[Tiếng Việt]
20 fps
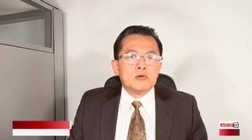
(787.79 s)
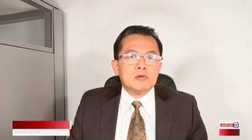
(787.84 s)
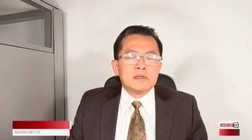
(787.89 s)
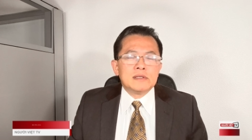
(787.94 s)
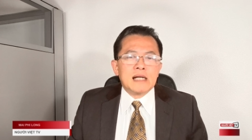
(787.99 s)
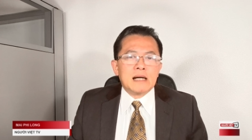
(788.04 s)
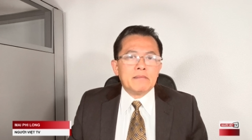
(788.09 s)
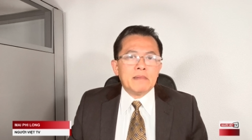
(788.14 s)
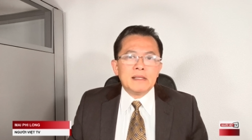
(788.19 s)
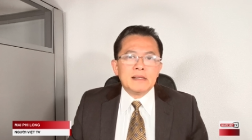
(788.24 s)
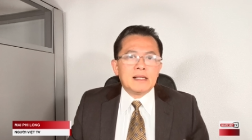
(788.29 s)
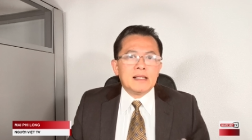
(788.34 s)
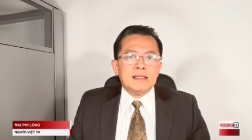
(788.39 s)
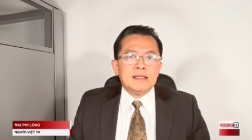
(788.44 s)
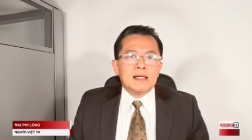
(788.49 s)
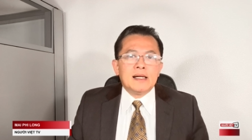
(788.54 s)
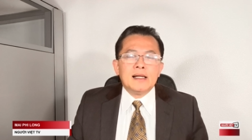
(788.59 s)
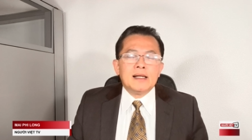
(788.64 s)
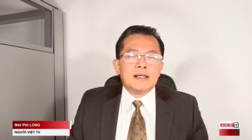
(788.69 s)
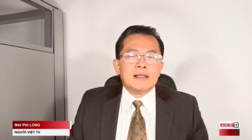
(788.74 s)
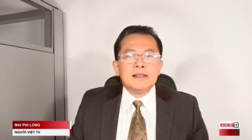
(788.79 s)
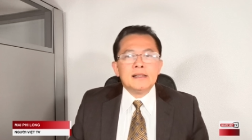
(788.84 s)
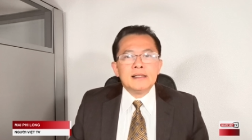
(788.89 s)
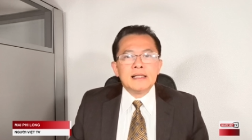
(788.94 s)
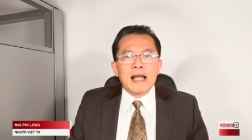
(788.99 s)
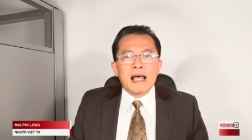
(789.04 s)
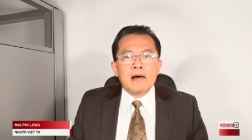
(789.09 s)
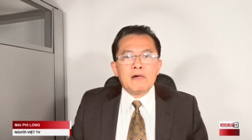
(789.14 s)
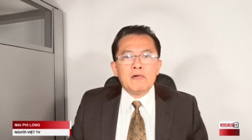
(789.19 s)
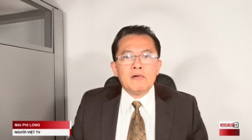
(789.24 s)
tuôn ra bất kỳ những cái lời
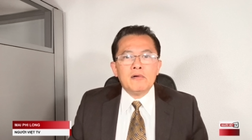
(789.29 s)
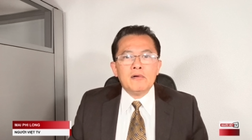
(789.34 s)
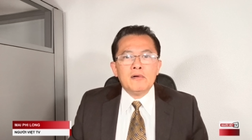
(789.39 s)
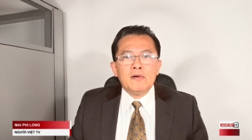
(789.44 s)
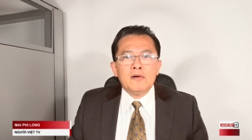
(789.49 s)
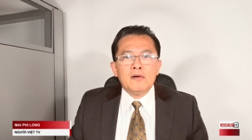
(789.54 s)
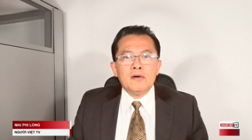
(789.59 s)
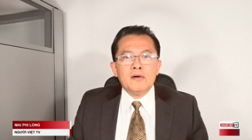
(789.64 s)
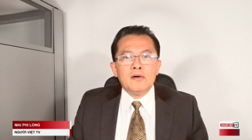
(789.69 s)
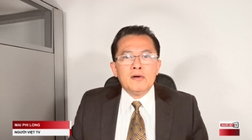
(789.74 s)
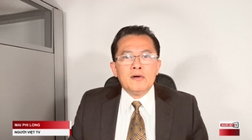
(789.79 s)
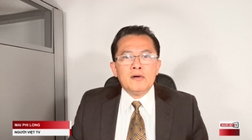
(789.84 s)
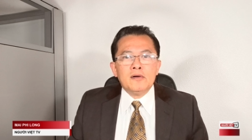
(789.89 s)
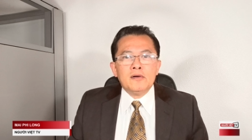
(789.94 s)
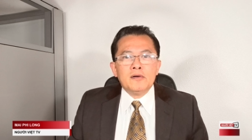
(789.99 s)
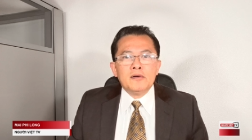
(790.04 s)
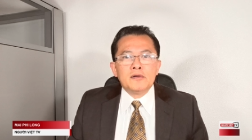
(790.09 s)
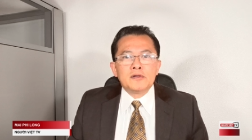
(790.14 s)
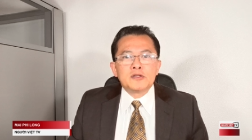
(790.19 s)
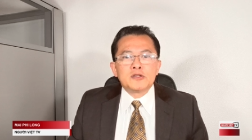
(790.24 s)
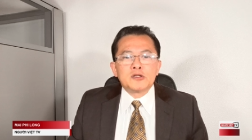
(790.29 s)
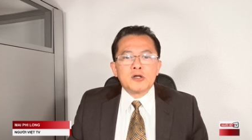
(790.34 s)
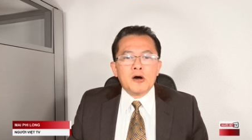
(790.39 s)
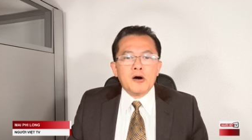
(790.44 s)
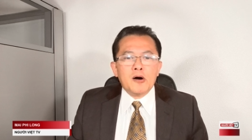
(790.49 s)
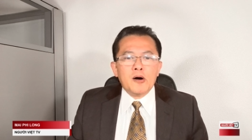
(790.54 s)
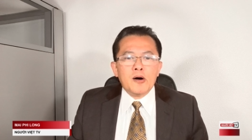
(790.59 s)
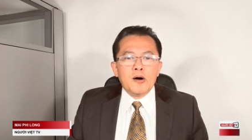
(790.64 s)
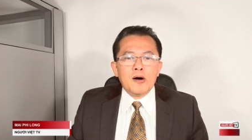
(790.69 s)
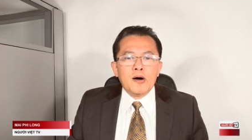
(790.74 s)
hứa nào
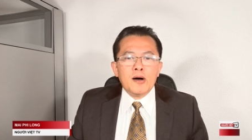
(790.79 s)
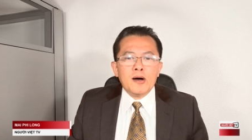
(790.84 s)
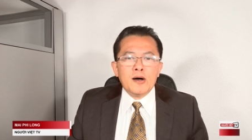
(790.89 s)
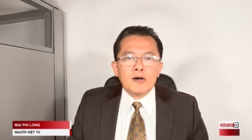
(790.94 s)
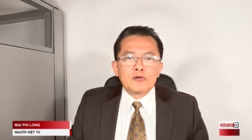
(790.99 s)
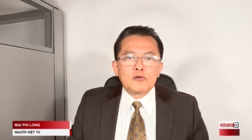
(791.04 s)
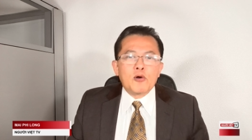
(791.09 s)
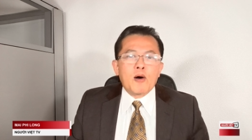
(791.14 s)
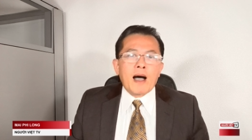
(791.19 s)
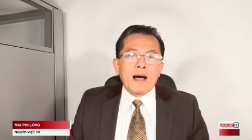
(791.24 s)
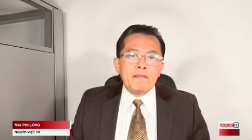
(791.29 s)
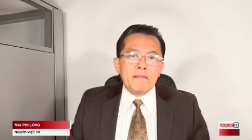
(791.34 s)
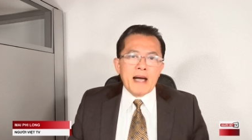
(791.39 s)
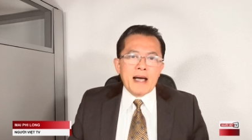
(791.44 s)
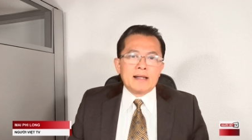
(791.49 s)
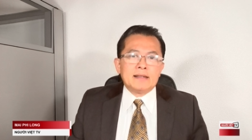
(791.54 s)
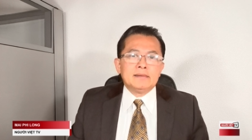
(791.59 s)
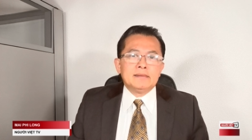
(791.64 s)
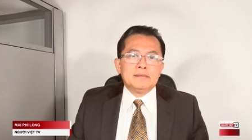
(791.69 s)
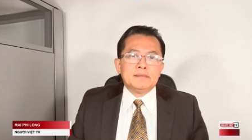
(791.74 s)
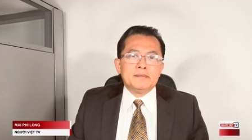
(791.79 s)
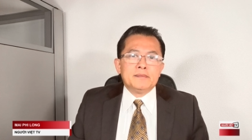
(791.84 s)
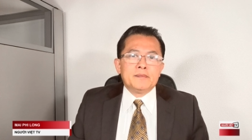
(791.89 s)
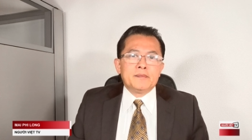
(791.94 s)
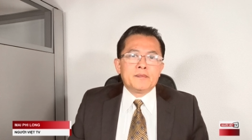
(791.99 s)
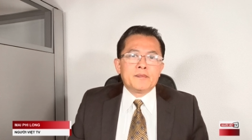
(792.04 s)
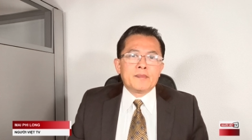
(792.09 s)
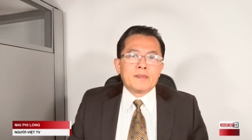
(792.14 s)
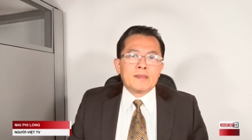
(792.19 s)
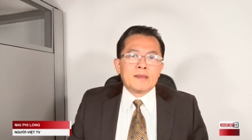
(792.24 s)
cho thỏa mãn
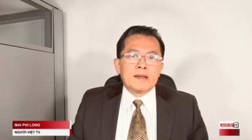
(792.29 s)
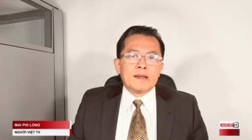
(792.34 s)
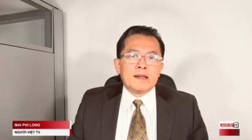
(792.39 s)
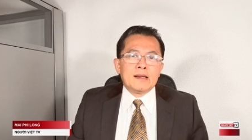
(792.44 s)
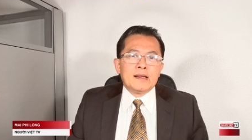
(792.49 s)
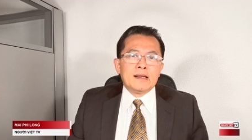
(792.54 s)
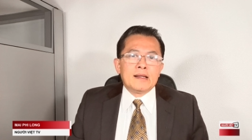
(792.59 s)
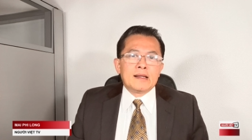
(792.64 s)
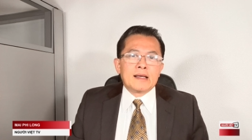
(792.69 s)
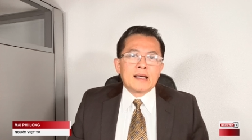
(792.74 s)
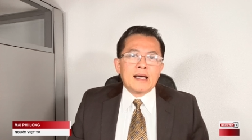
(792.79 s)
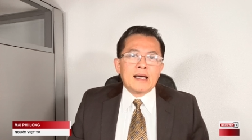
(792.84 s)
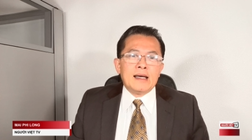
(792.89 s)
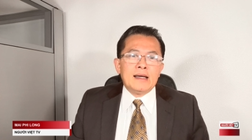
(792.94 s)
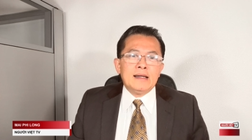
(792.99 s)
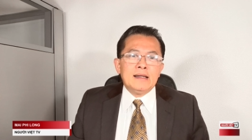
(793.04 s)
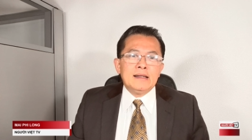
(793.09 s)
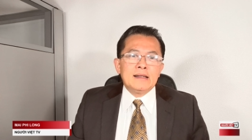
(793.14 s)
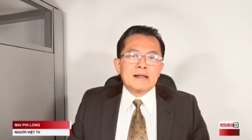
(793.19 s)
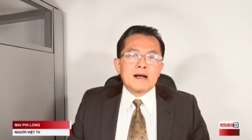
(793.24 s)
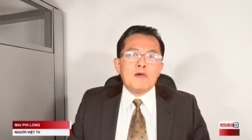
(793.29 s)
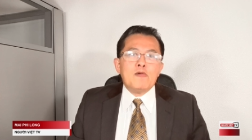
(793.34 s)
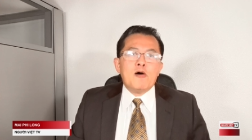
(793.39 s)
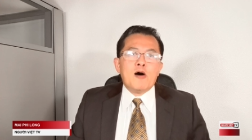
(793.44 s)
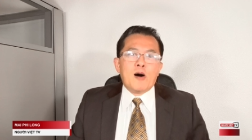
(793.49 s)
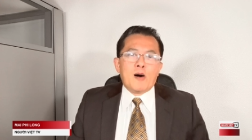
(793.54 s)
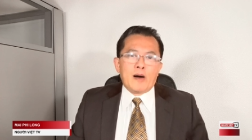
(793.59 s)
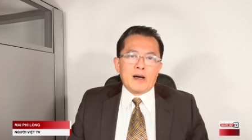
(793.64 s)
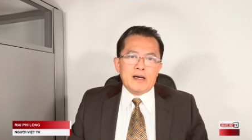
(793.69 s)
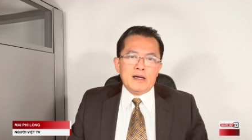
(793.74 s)
cái
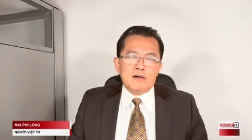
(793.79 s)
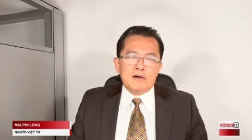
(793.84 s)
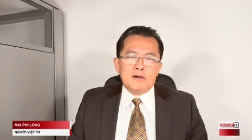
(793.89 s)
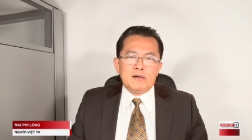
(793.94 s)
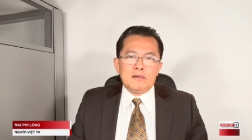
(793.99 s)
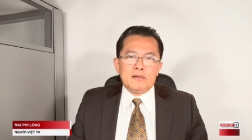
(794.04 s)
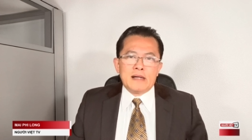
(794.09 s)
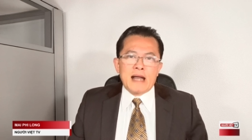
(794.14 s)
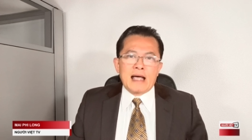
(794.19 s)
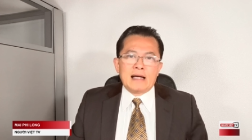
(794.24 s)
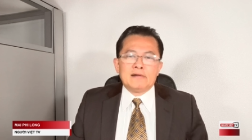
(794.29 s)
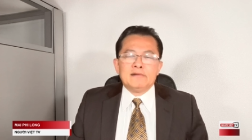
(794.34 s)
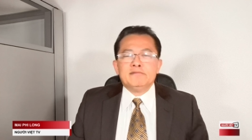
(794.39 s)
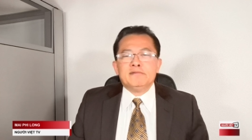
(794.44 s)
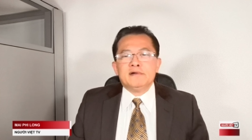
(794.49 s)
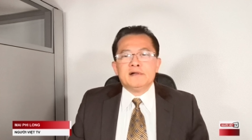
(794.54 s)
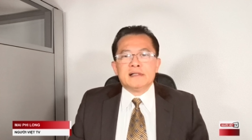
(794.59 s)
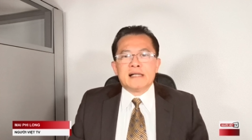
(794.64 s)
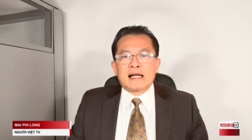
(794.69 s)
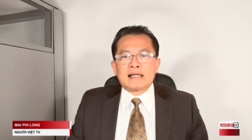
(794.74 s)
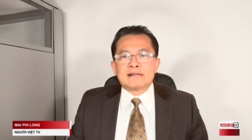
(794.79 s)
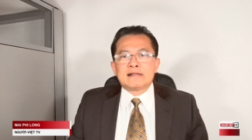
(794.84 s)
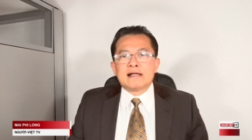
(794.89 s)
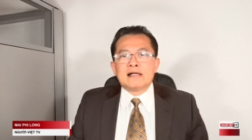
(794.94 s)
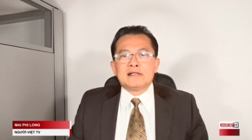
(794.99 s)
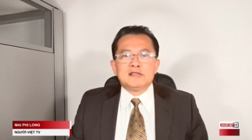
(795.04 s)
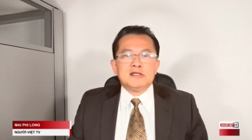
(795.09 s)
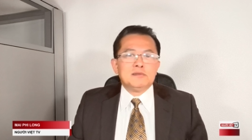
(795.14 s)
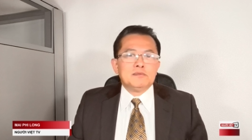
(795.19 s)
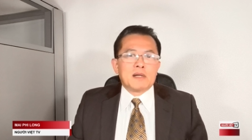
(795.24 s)
câu hỏi đang vừa đặt
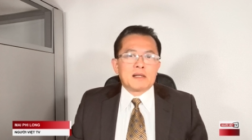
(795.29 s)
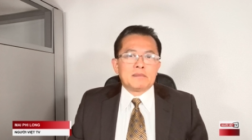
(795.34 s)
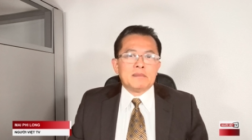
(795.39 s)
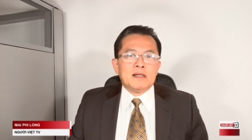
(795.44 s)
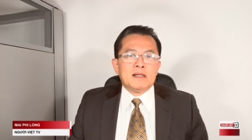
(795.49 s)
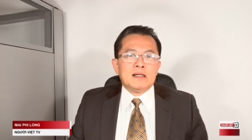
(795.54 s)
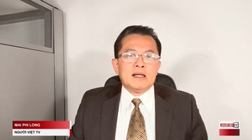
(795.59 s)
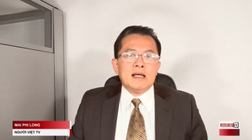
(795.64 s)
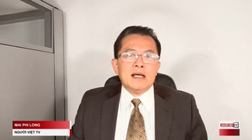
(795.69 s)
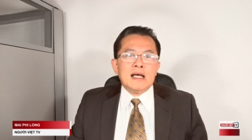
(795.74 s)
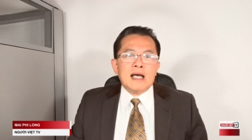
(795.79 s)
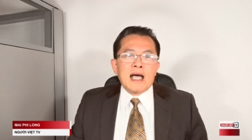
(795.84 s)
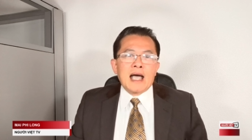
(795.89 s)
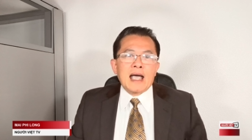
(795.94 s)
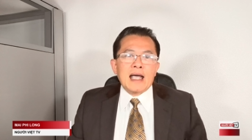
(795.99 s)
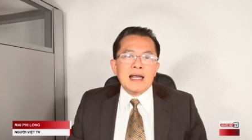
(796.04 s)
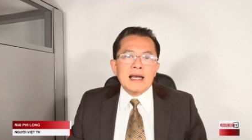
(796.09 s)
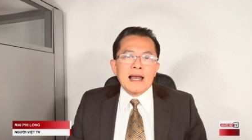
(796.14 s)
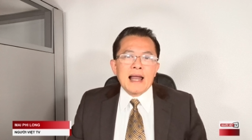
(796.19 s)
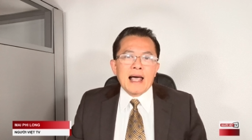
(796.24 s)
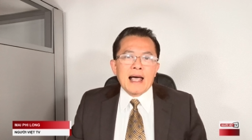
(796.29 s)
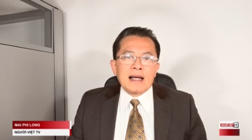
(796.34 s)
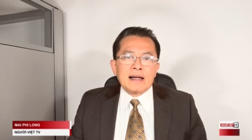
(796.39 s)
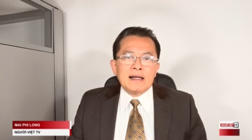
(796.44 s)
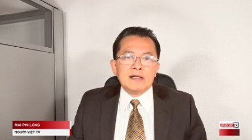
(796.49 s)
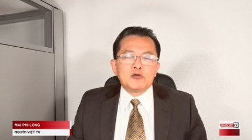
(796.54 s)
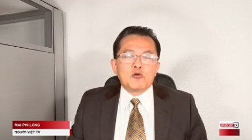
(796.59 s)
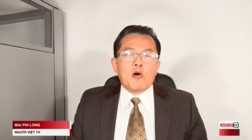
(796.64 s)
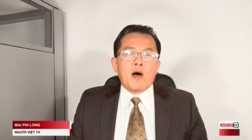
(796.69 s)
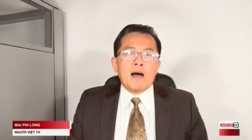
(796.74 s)
ra trước mặt mình hay
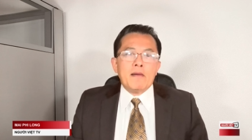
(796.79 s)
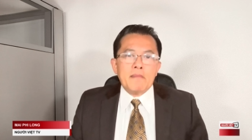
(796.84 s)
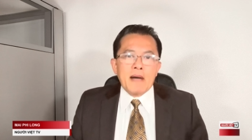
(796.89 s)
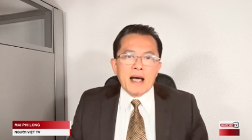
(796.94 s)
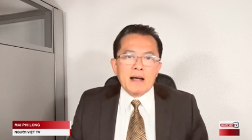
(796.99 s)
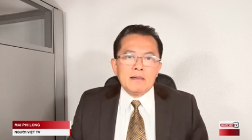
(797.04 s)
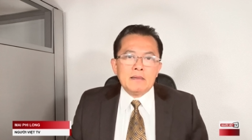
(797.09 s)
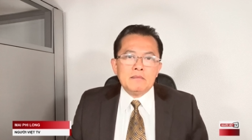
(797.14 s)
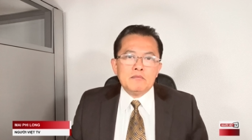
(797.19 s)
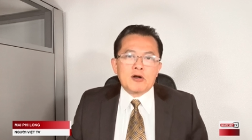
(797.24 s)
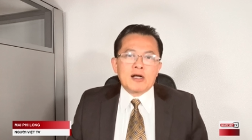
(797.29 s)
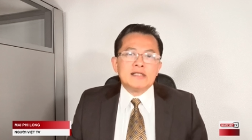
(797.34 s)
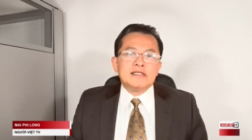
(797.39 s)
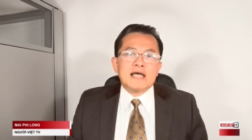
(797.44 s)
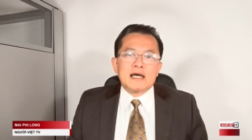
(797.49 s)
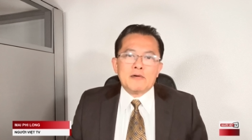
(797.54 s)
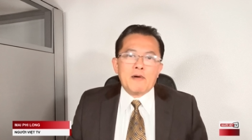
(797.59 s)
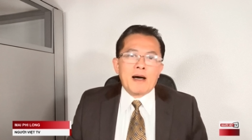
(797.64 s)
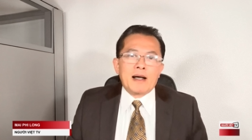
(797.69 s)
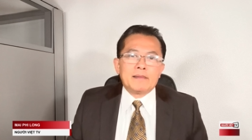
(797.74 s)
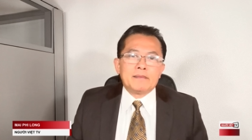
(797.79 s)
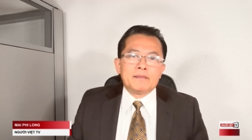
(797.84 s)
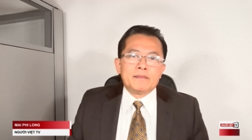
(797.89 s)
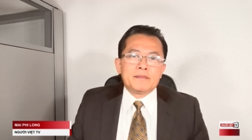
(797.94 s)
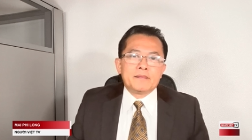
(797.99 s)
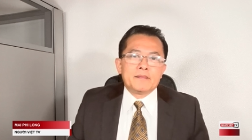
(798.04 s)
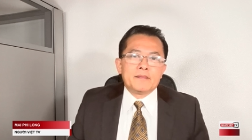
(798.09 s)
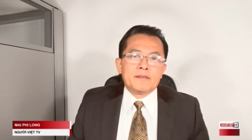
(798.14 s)
là để thỏa mãn một cái giai đoạn